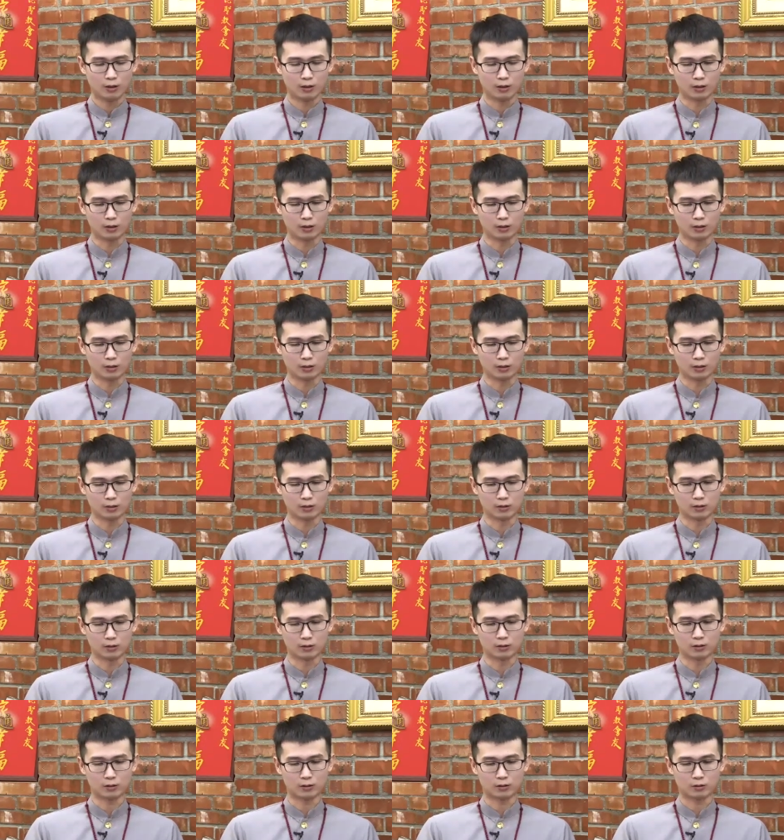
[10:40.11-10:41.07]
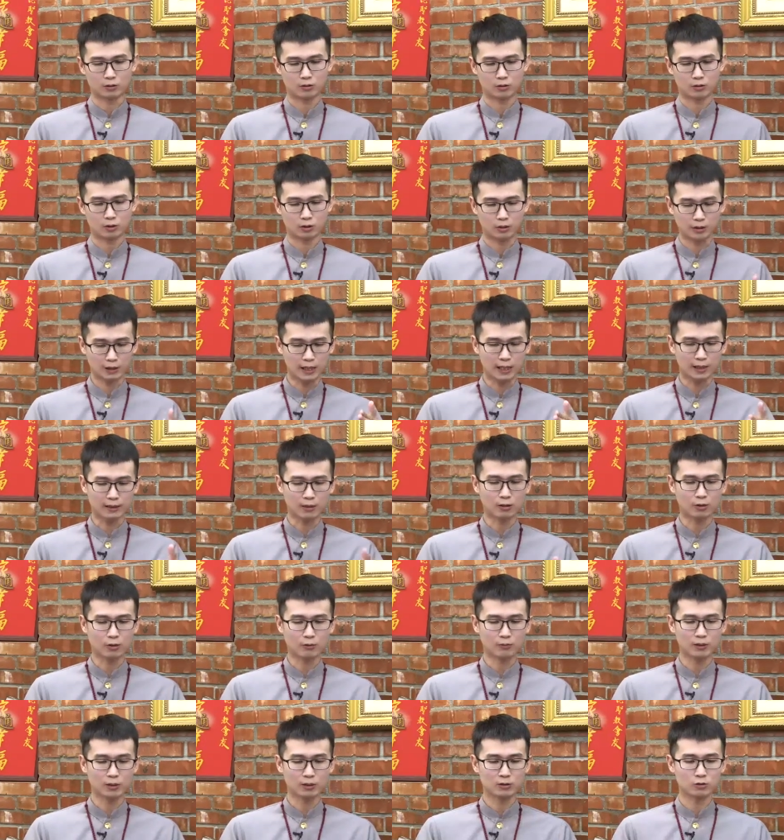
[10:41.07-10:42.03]
呃，一样
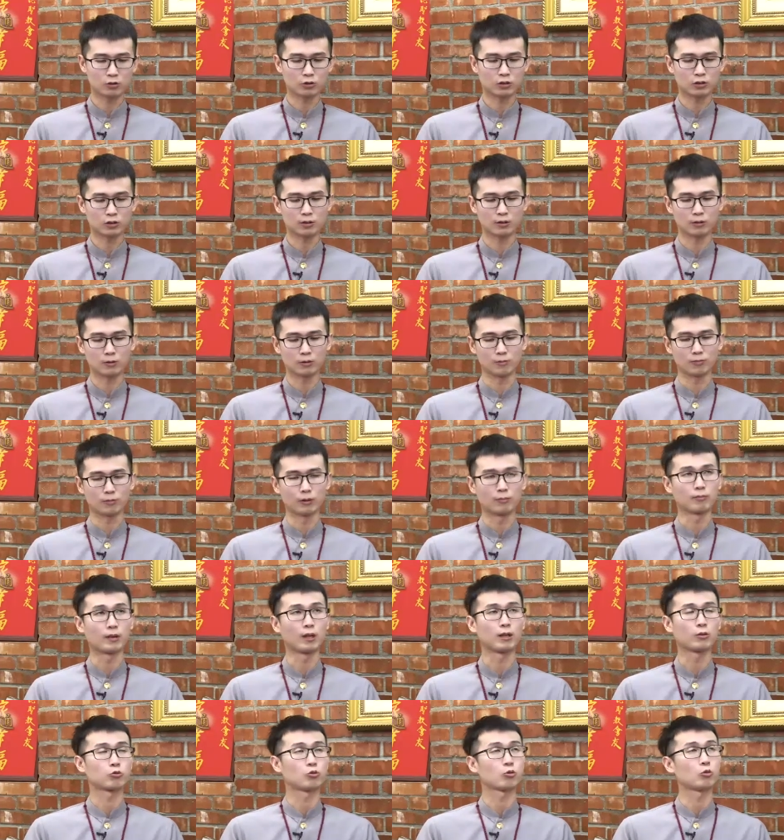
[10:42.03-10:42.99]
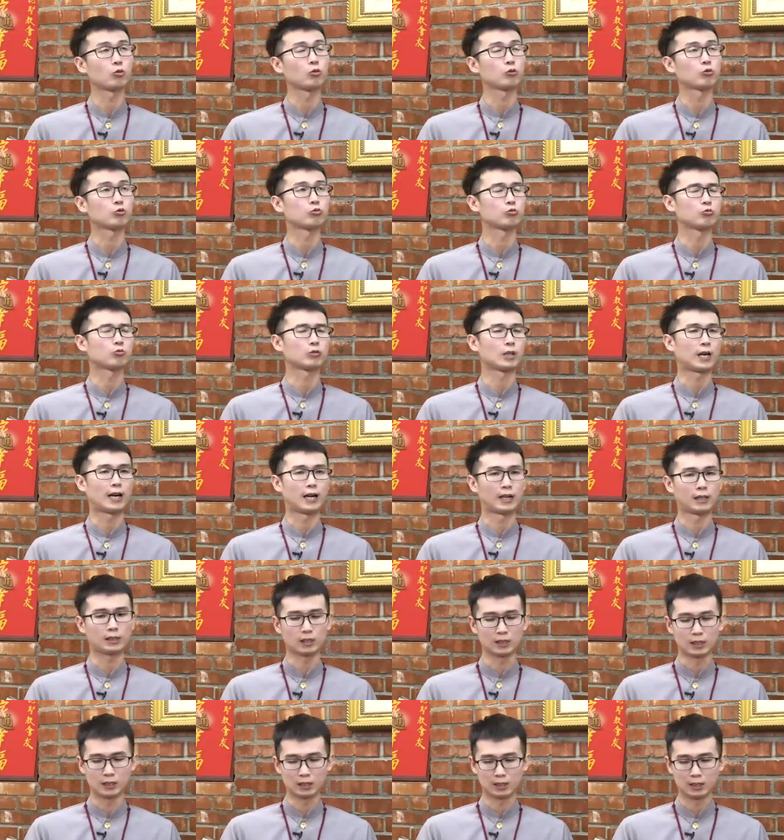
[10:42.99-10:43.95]
后面就是禀报说我住哪
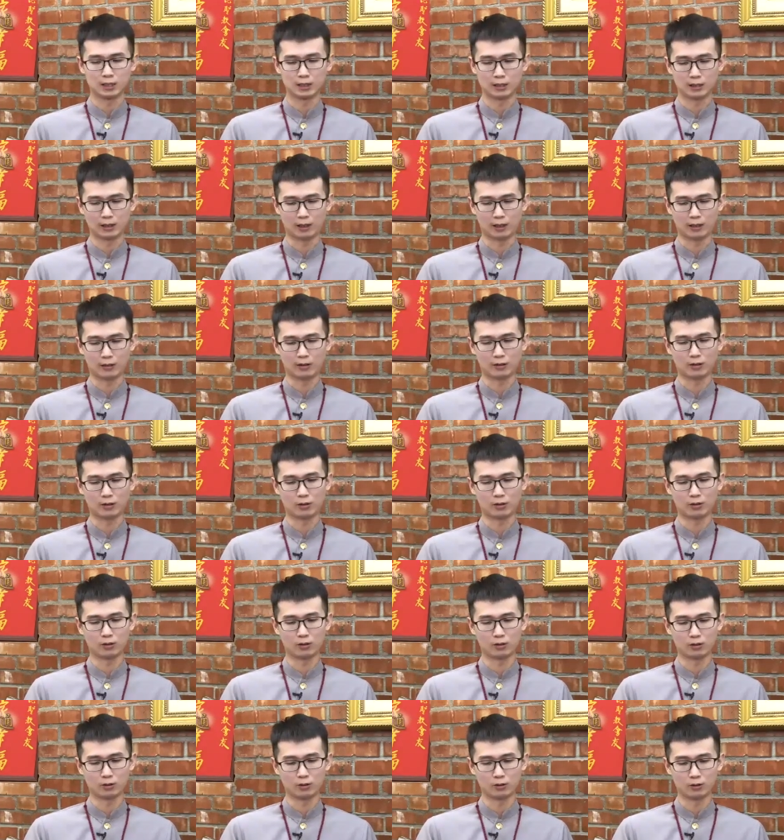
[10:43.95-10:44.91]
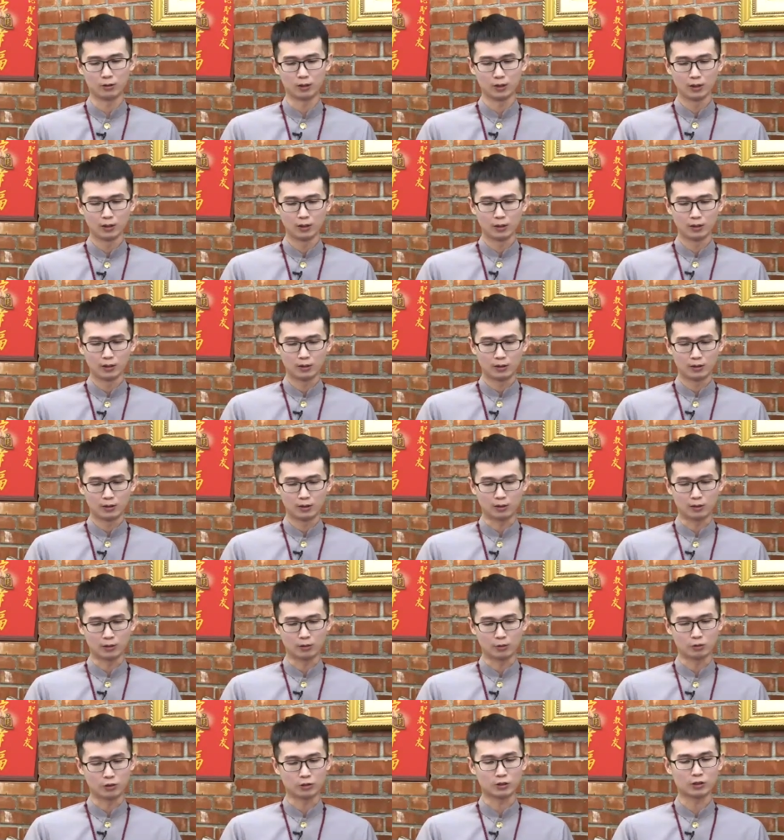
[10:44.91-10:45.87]
里，然后，
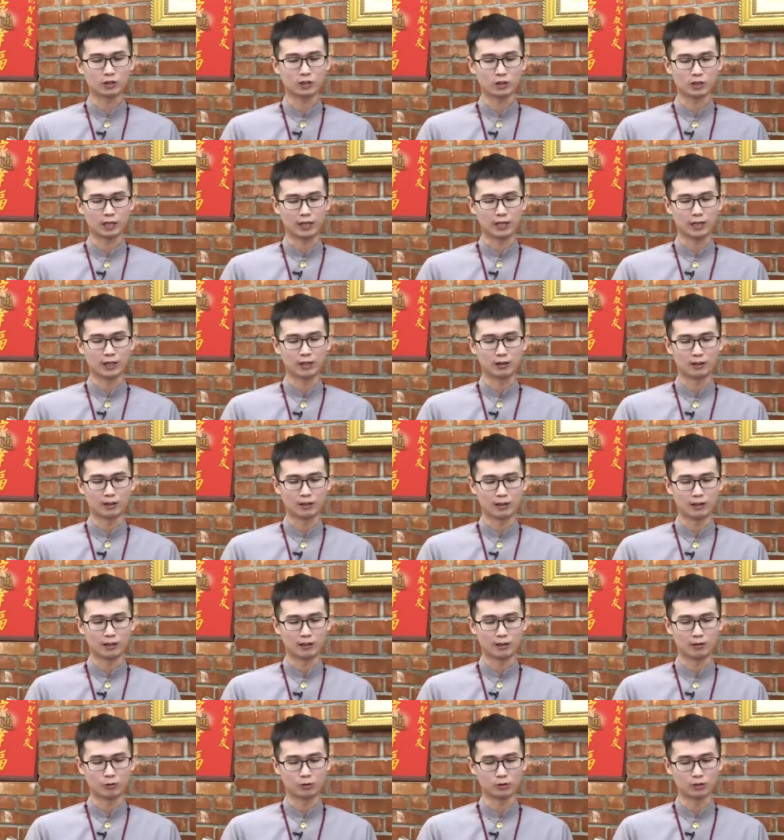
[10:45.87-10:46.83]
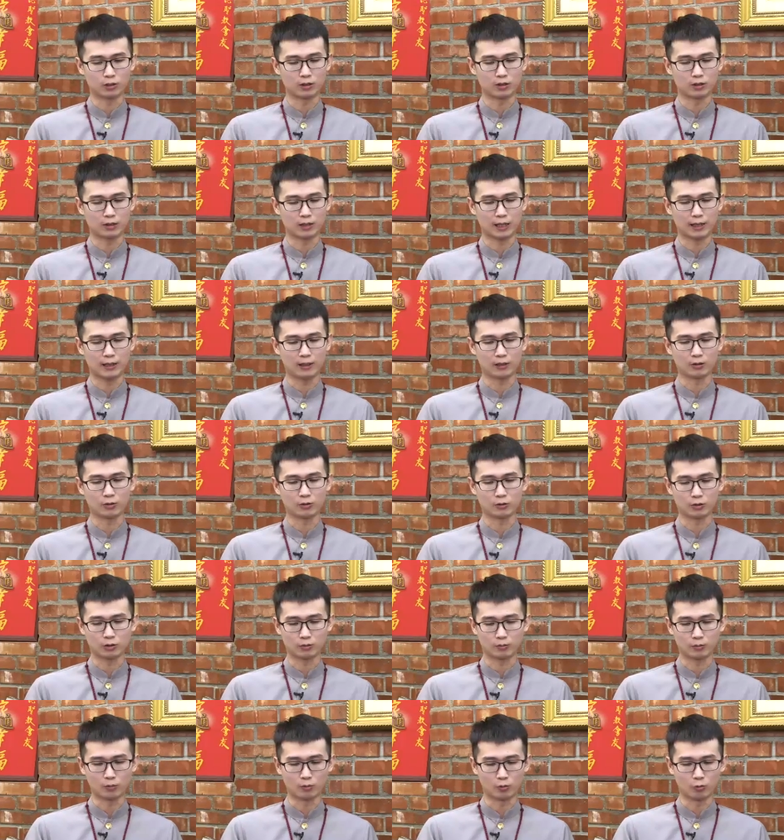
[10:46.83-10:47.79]
呃，我是谁，啊，我现在有
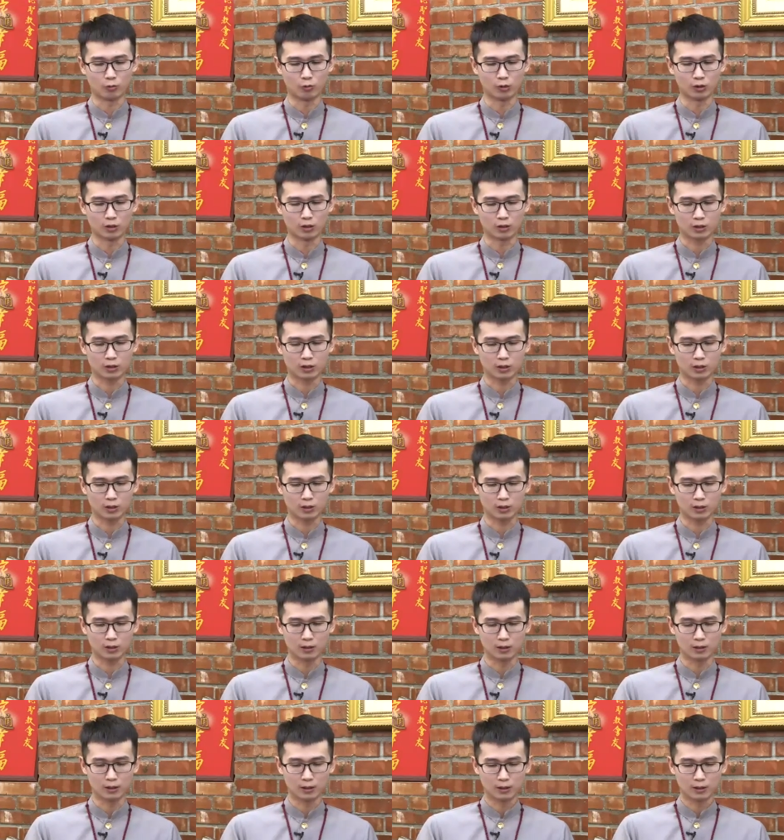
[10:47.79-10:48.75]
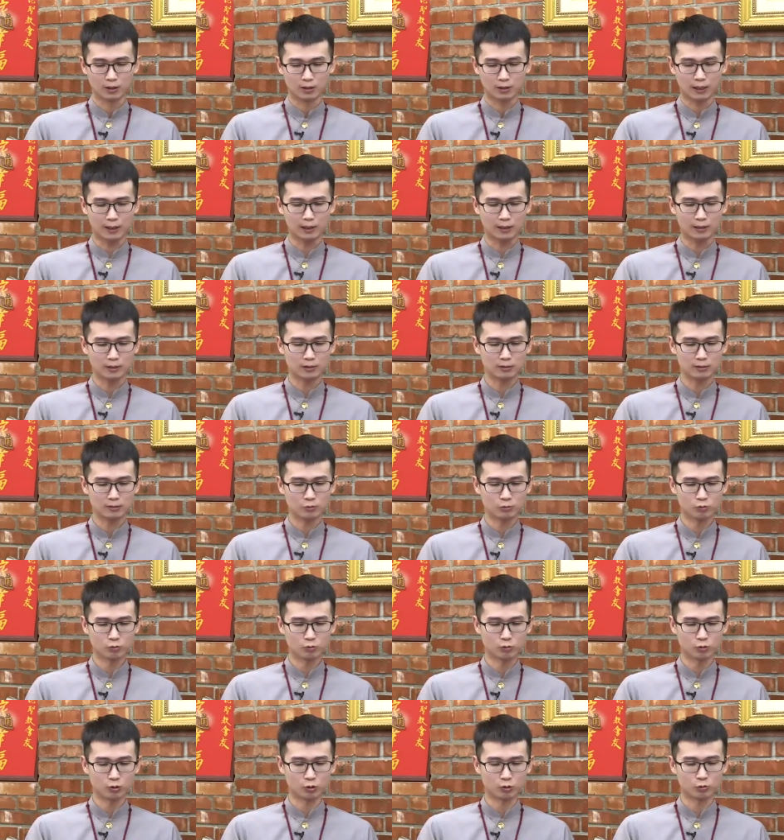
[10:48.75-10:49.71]
什么问题？当然，
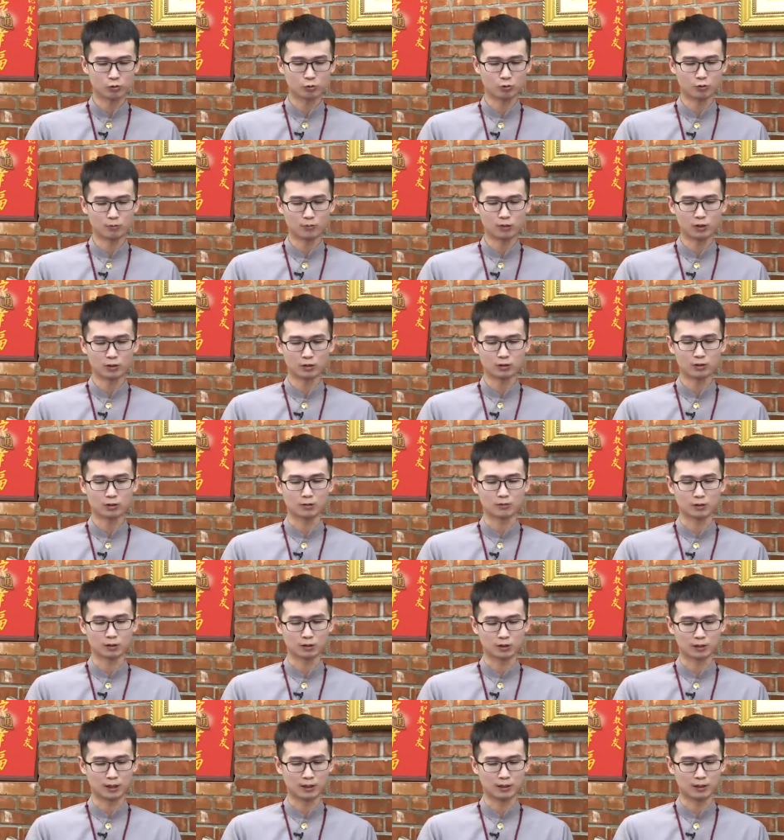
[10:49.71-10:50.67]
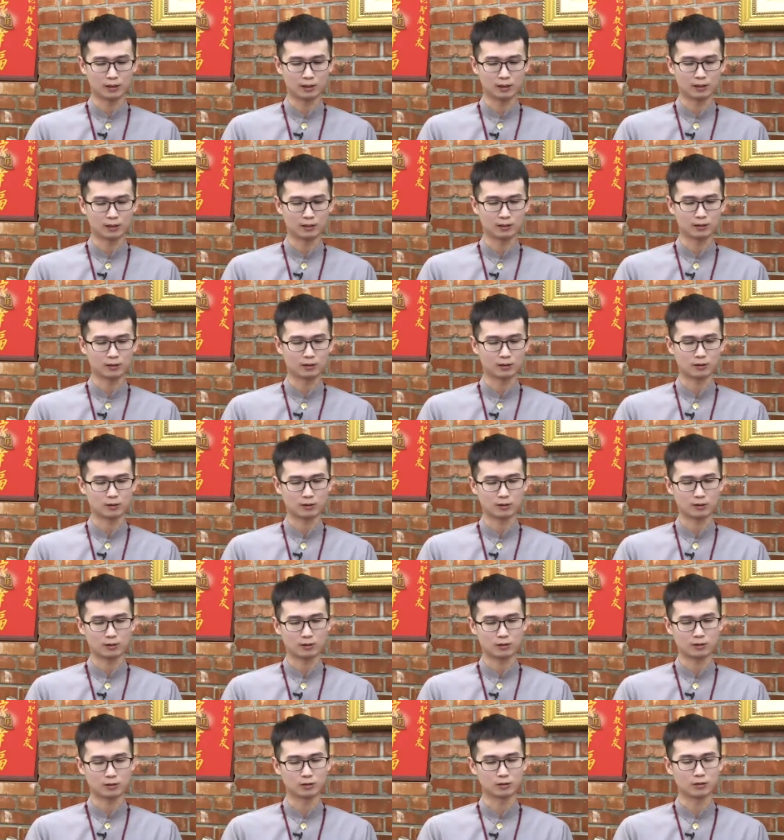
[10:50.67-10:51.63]
如果说没有什么，那
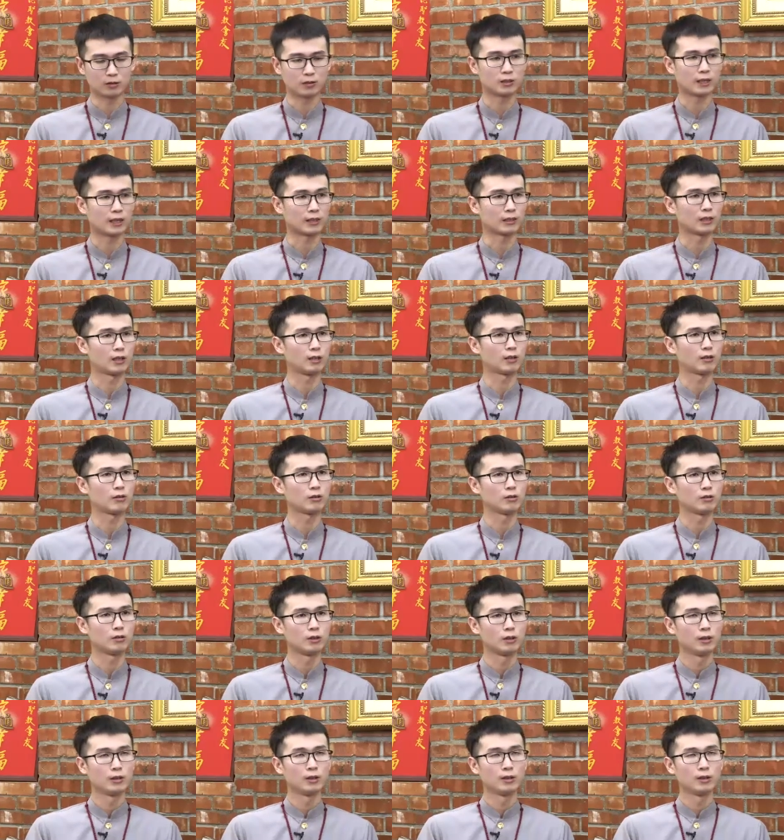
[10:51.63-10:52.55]
只是想要，